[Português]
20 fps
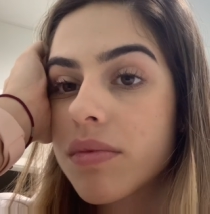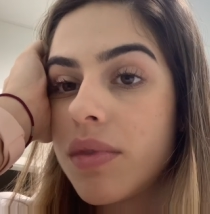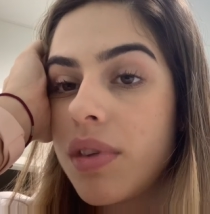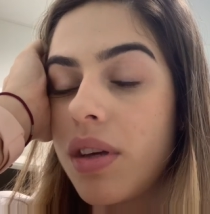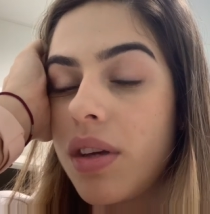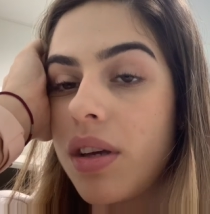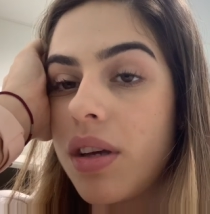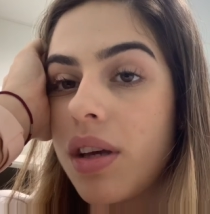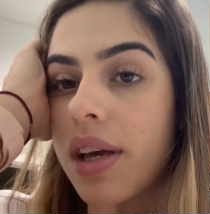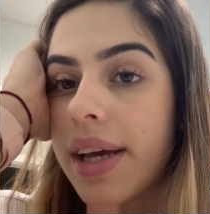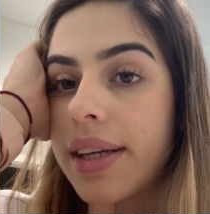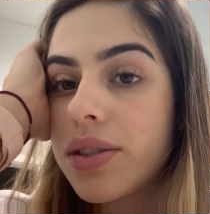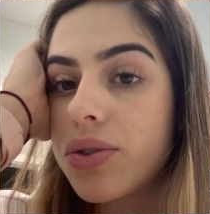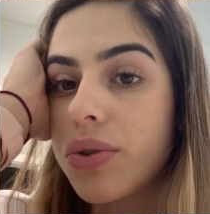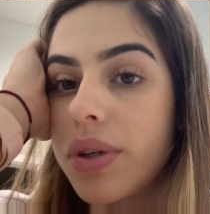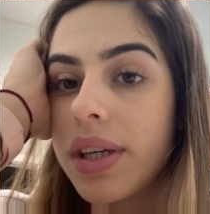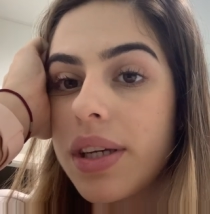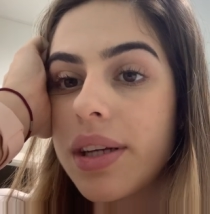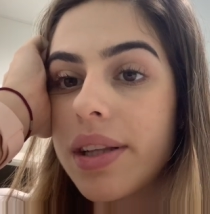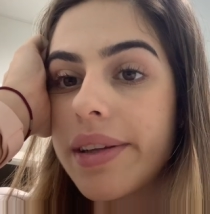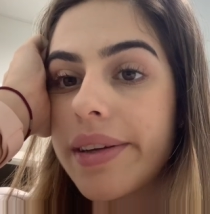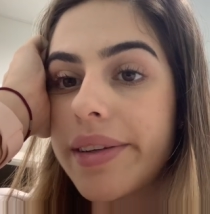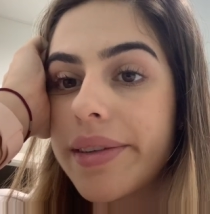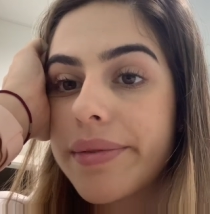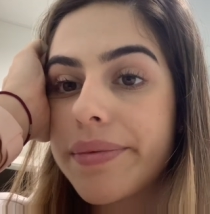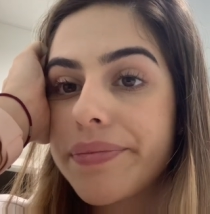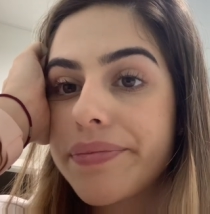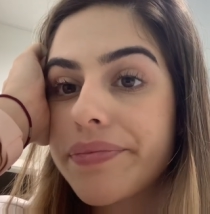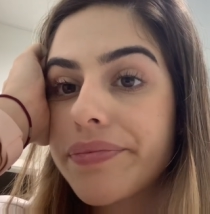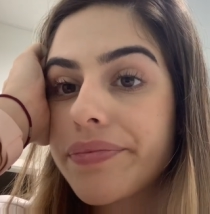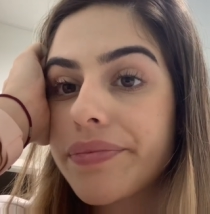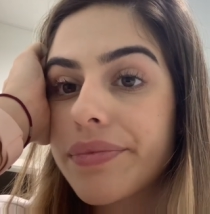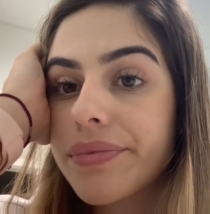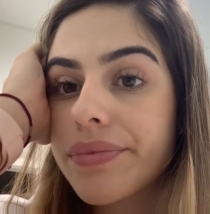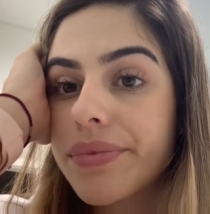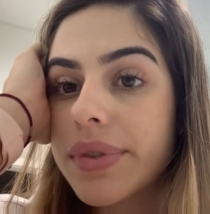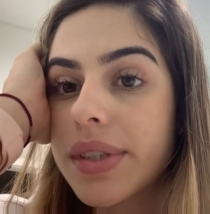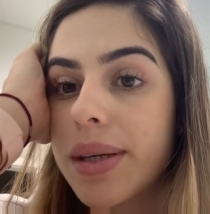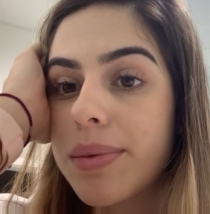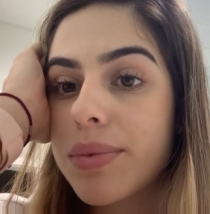E é isso aí, galera.
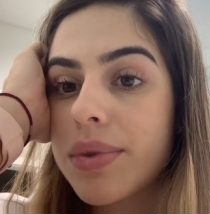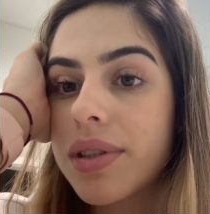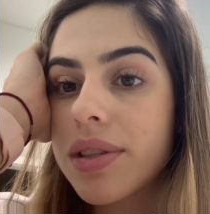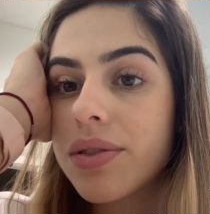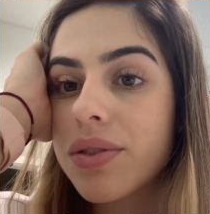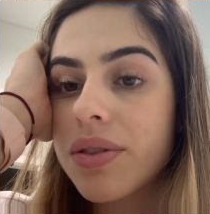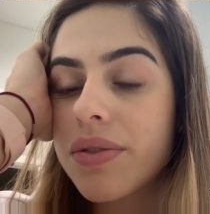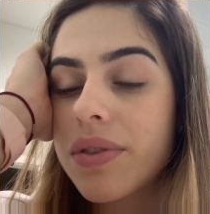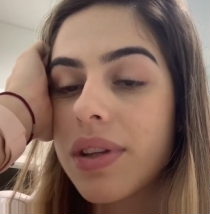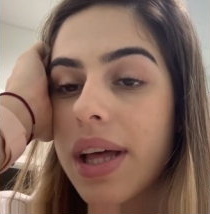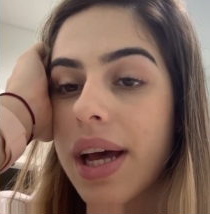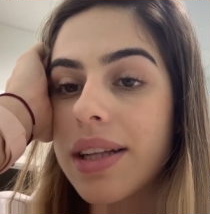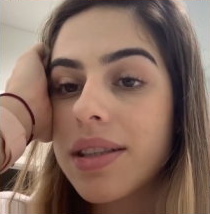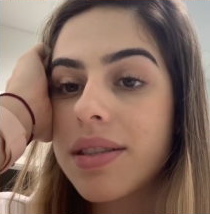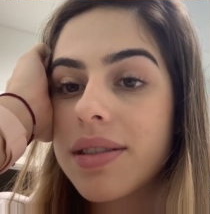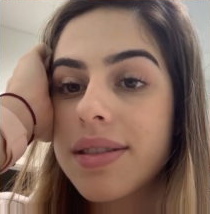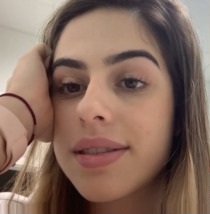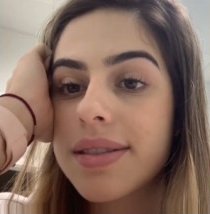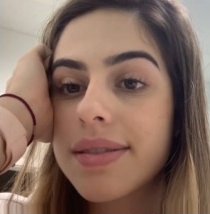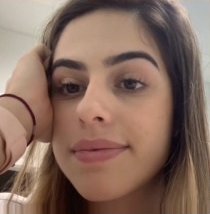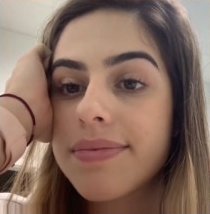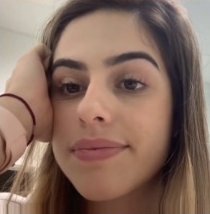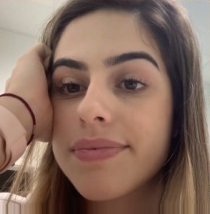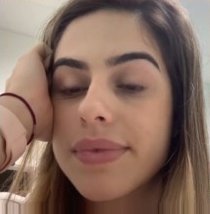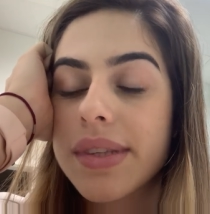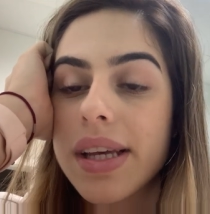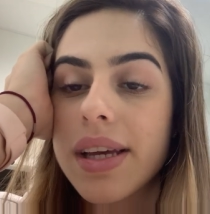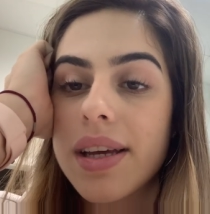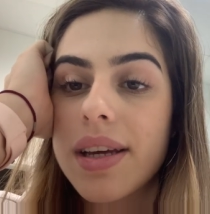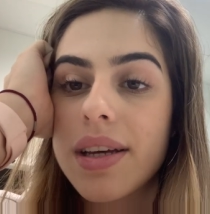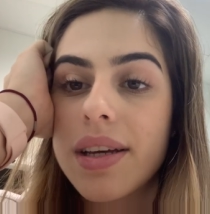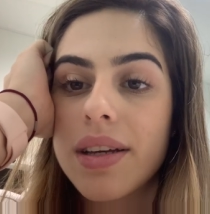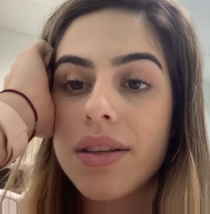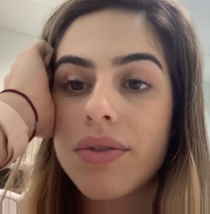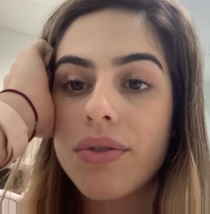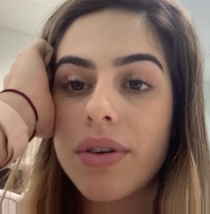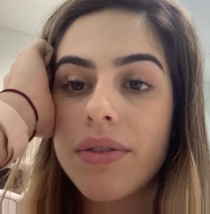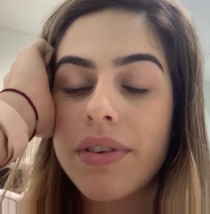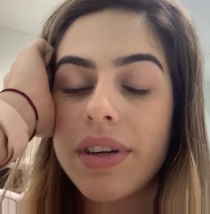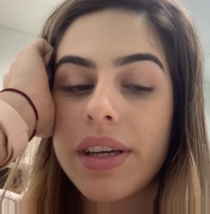Sem muitas novidades
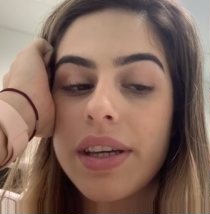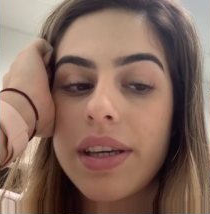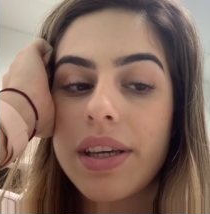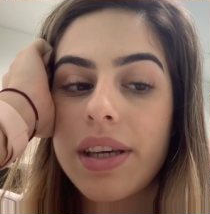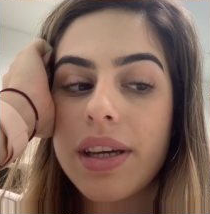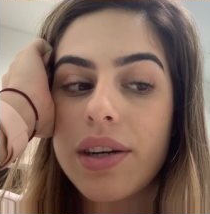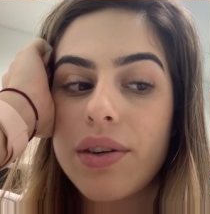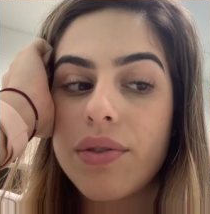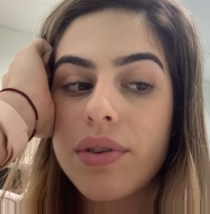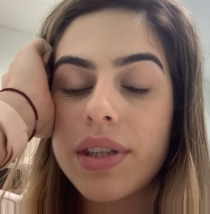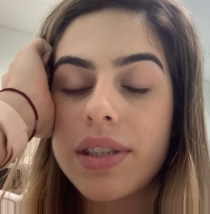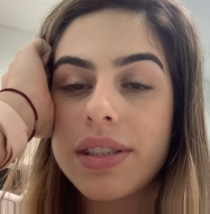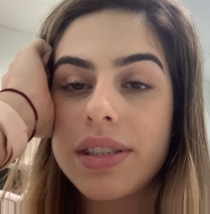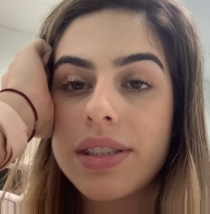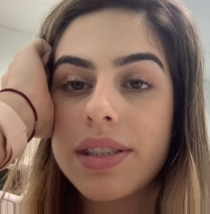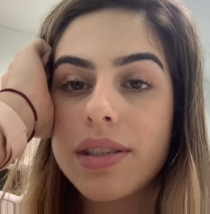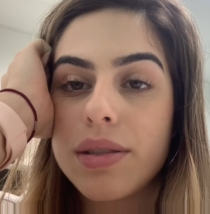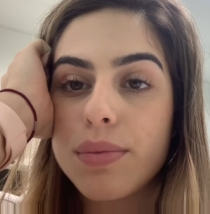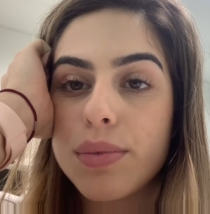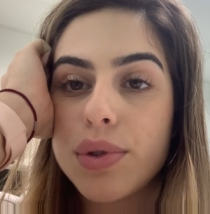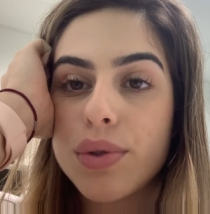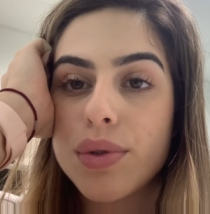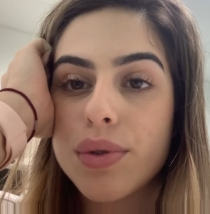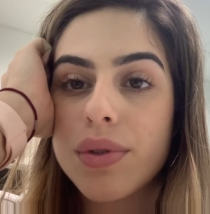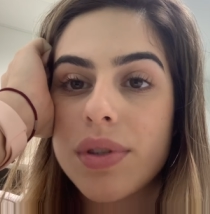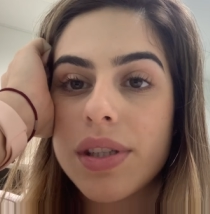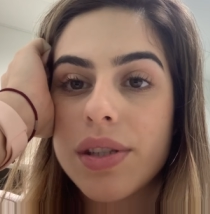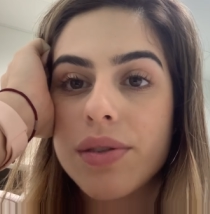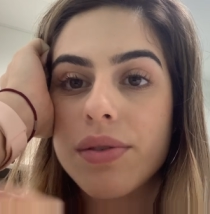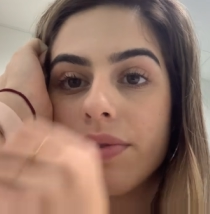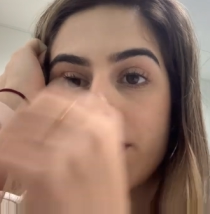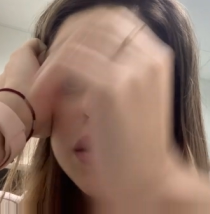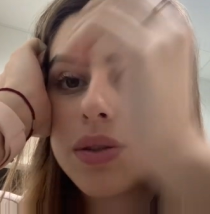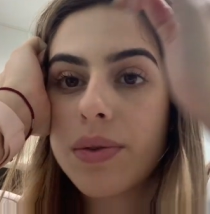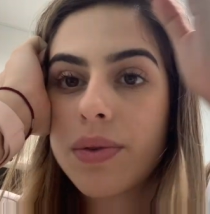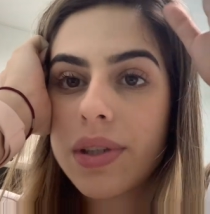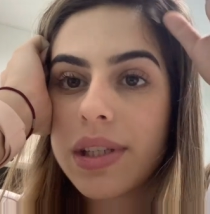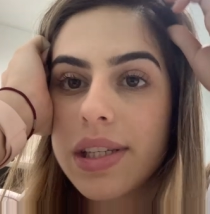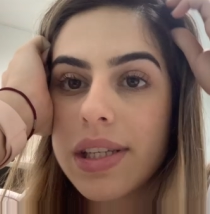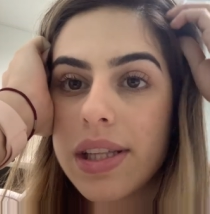tava aqui agora nesses minutos resolvendo
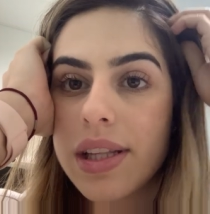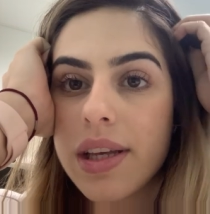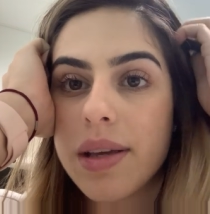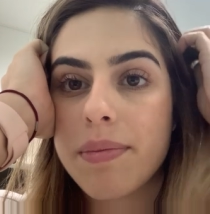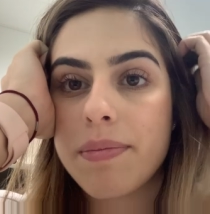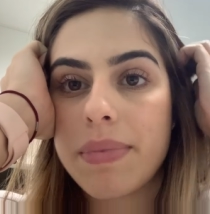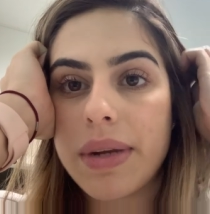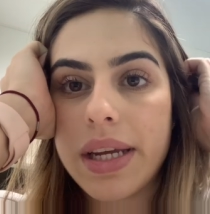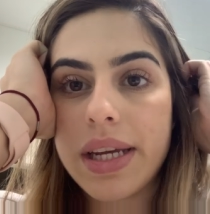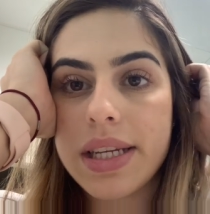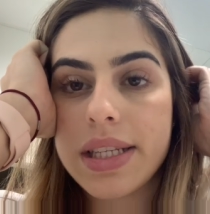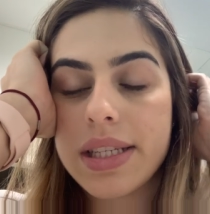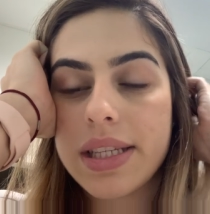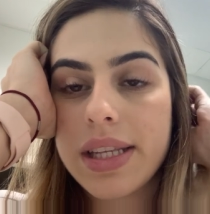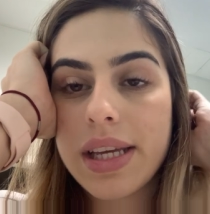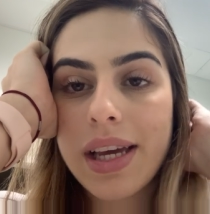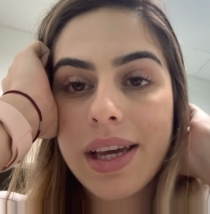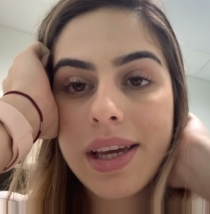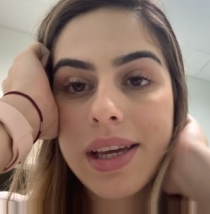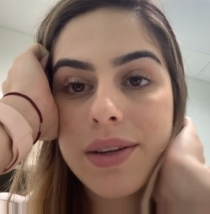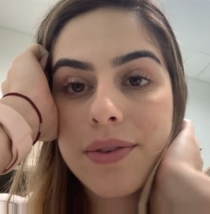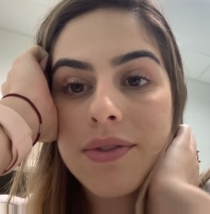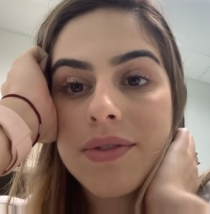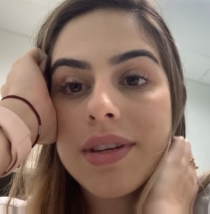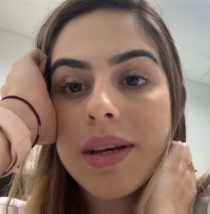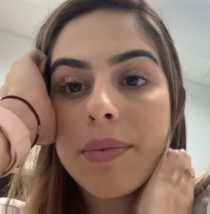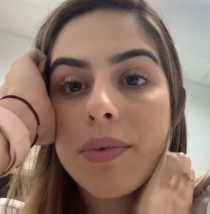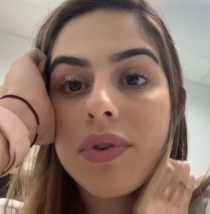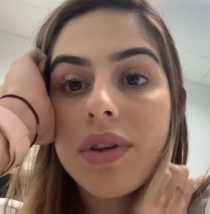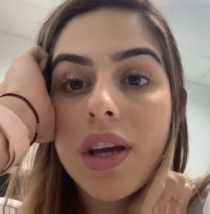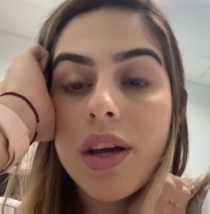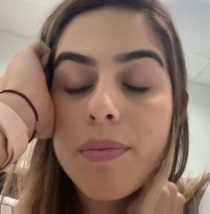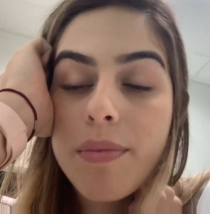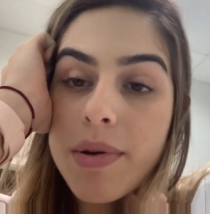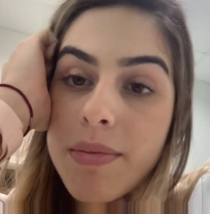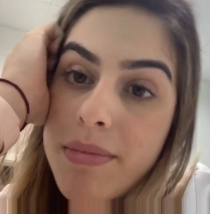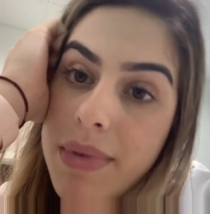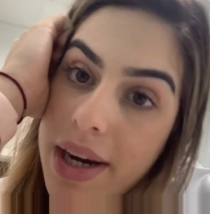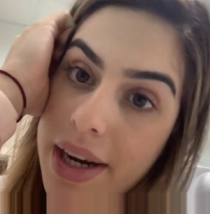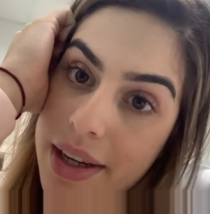coisa da empresa, né? Quem não sabe, eu tenho uma
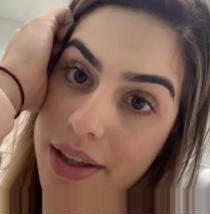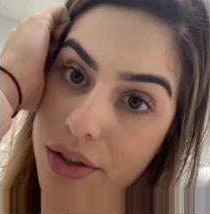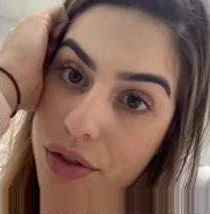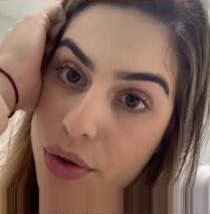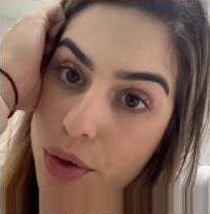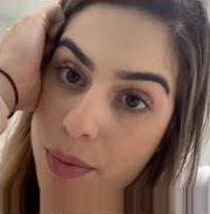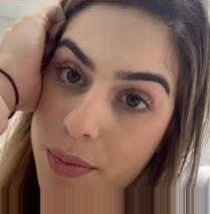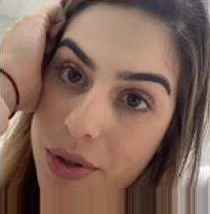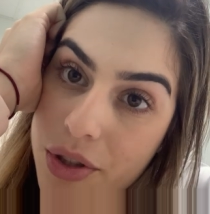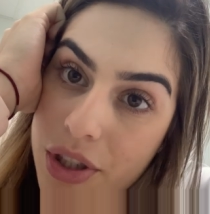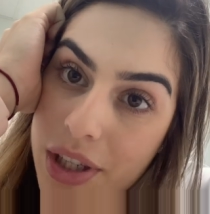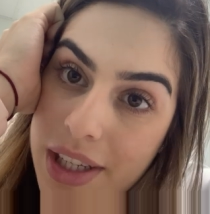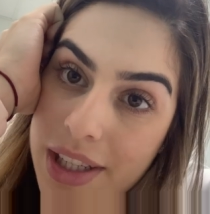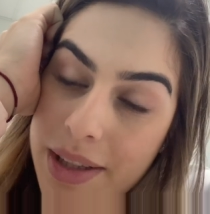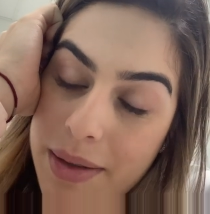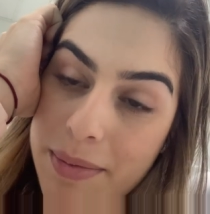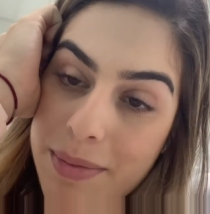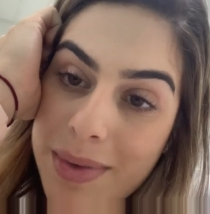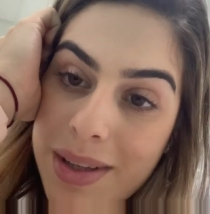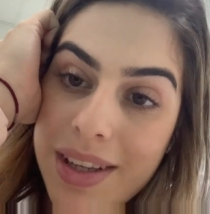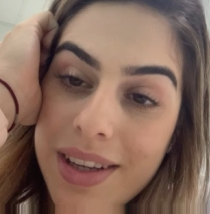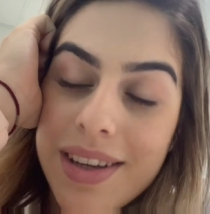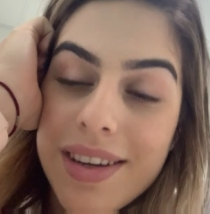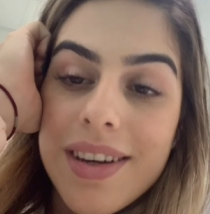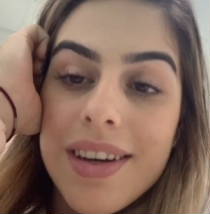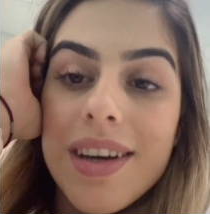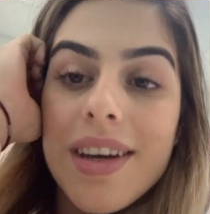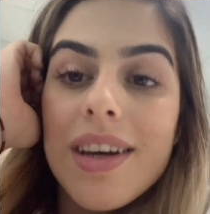marca de roupa de academia.